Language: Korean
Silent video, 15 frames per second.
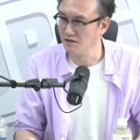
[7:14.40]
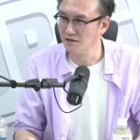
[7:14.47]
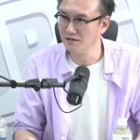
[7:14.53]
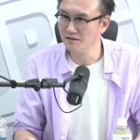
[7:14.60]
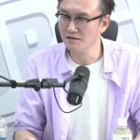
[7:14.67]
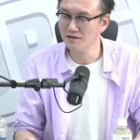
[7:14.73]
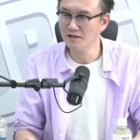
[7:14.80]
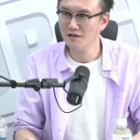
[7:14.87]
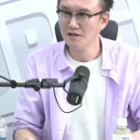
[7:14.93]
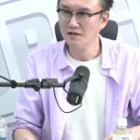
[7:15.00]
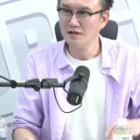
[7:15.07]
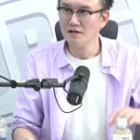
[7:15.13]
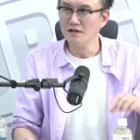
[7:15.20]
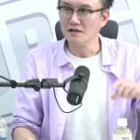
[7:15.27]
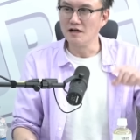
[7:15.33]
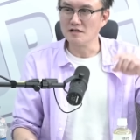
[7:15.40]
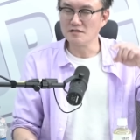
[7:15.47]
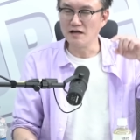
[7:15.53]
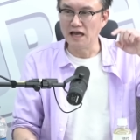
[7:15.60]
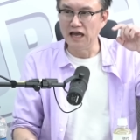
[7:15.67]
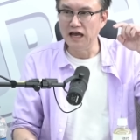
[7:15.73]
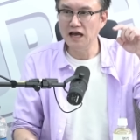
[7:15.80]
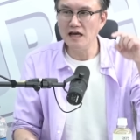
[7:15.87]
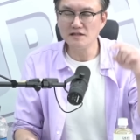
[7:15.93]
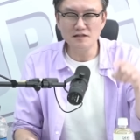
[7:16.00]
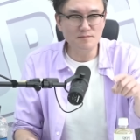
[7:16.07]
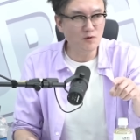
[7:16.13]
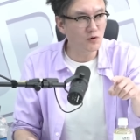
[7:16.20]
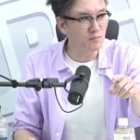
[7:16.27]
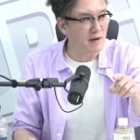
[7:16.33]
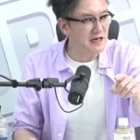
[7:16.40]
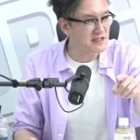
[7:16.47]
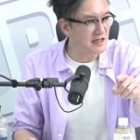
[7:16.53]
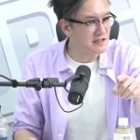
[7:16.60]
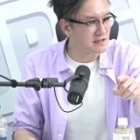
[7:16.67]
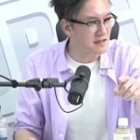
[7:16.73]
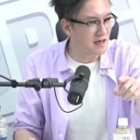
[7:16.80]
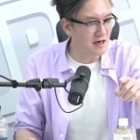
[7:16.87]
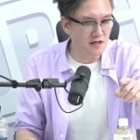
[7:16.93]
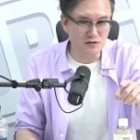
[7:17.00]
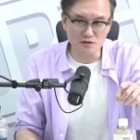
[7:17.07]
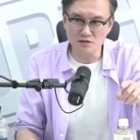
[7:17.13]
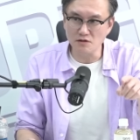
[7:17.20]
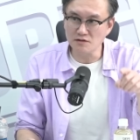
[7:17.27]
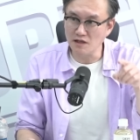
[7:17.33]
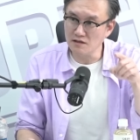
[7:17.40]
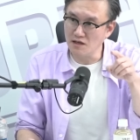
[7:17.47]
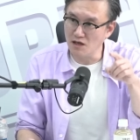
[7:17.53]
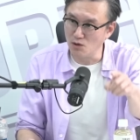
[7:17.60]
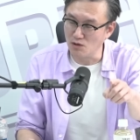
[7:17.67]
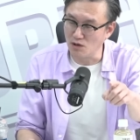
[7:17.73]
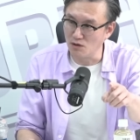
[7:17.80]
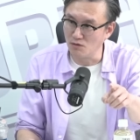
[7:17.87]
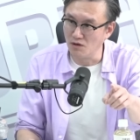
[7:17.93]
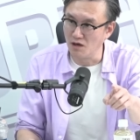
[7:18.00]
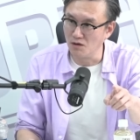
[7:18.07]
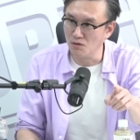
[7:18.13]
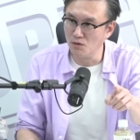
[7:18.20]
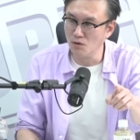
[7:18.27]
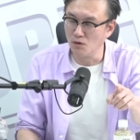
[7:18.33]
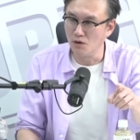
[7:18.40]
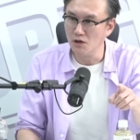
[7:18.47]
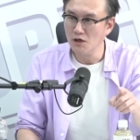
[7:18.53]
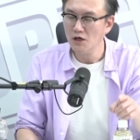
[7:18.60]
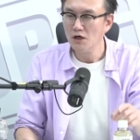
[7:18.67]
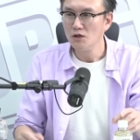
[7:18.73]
아. 네. 그래서 애들 보고 막장에 들어가가지고 석탄 케어라고 하고